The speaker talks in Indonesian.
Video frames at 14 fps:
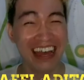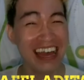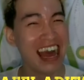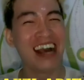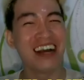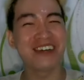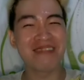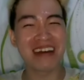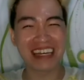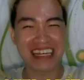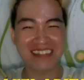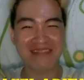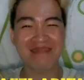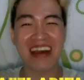aku makin
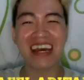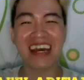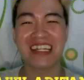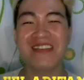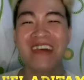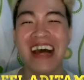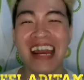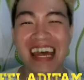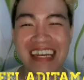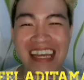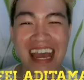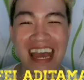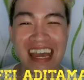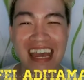semangat jualan
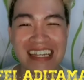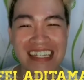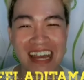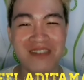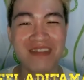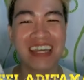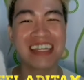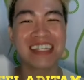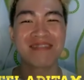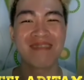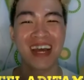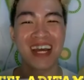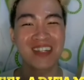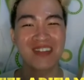guys aku makin
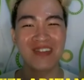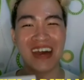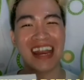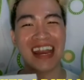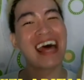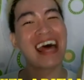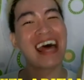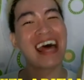semangat jualan